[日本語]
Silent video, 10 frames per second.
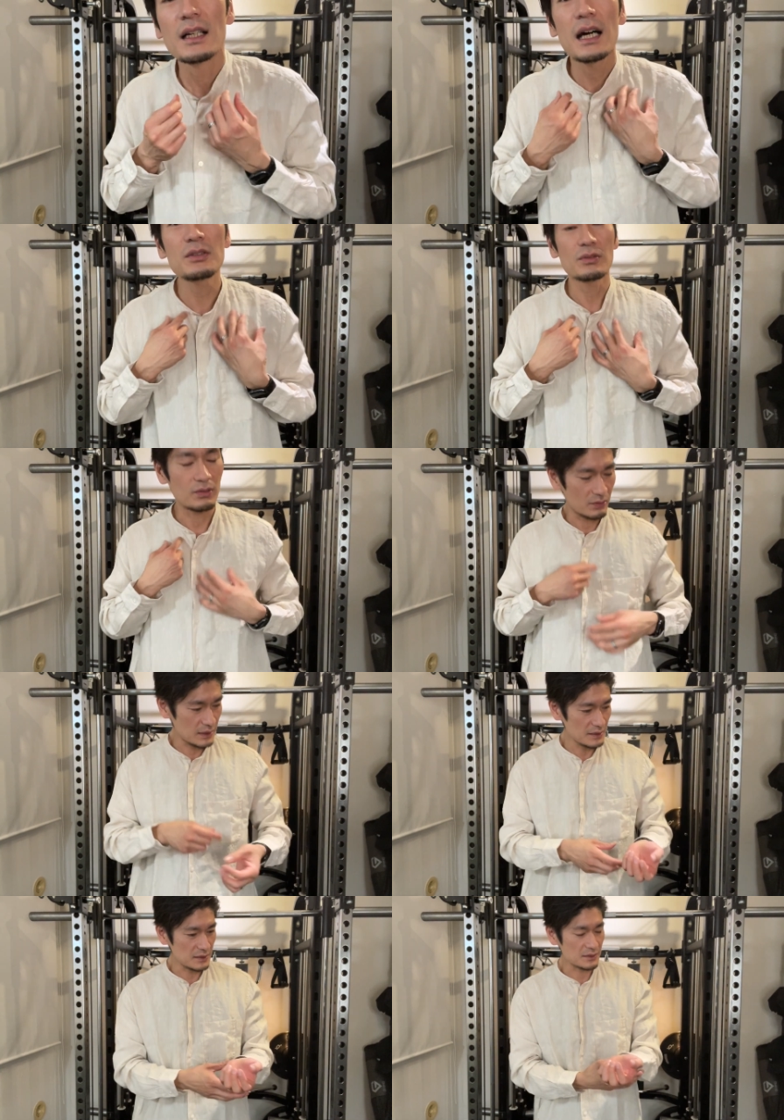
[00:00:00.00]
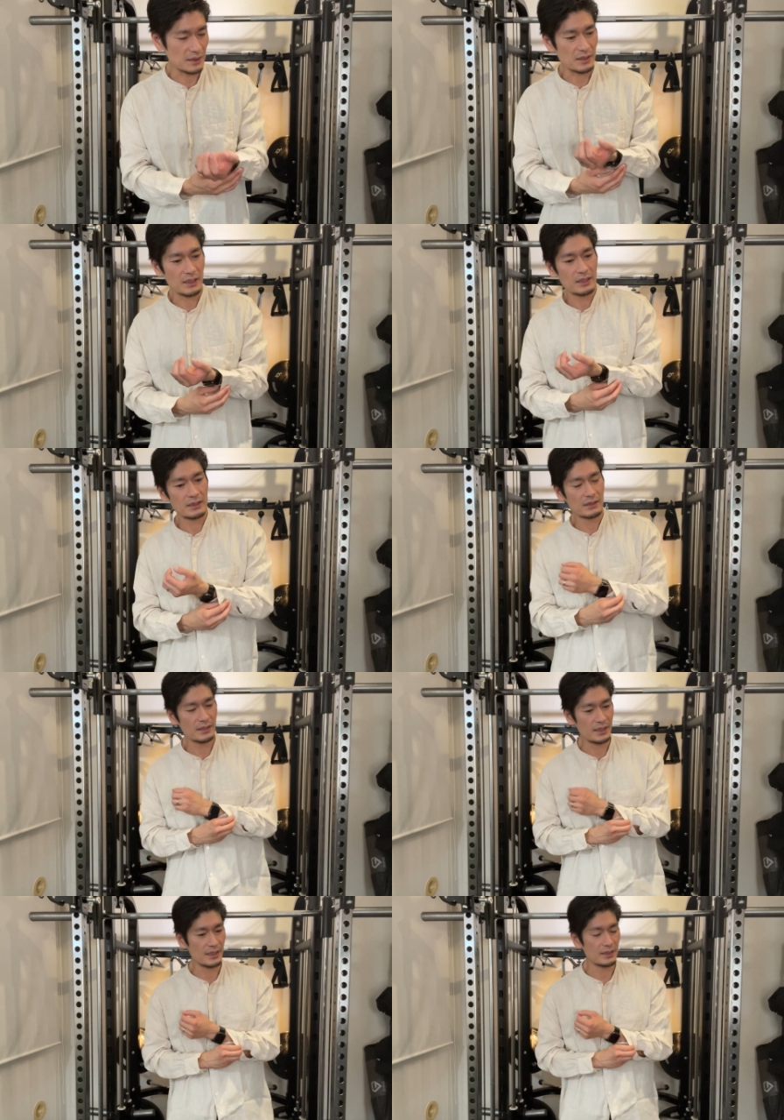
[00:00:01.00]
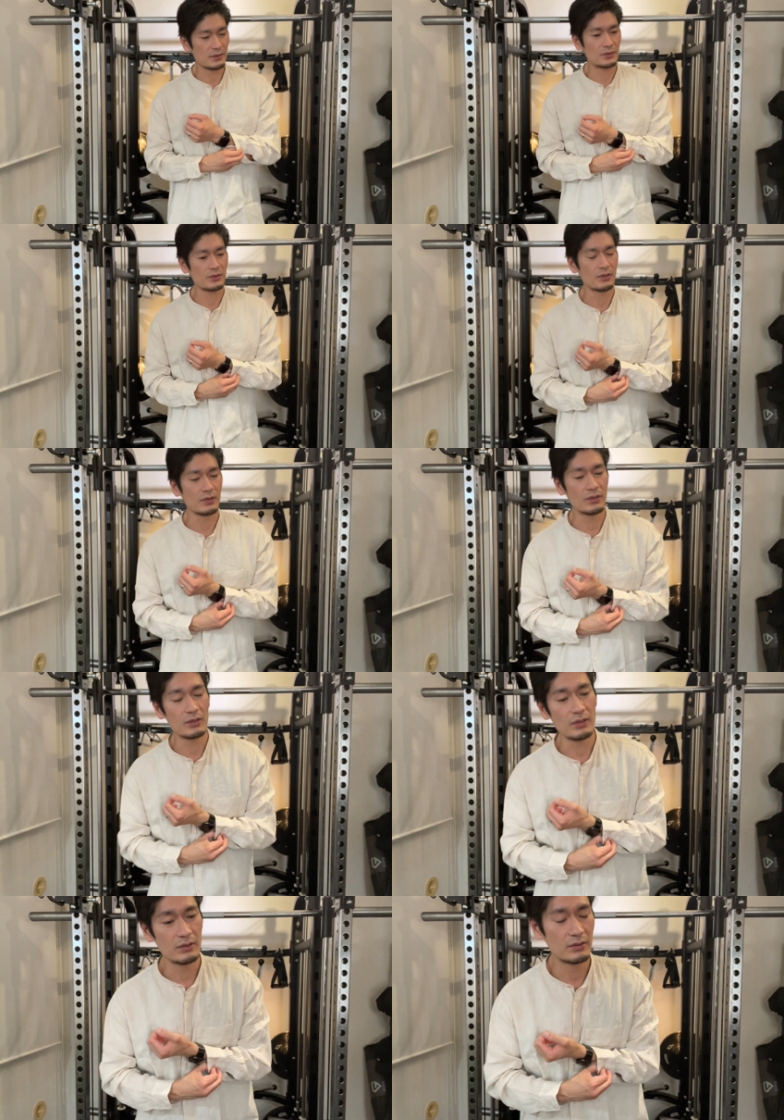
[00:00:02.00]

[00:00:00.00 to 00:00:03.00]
あと何だったっけえー、っと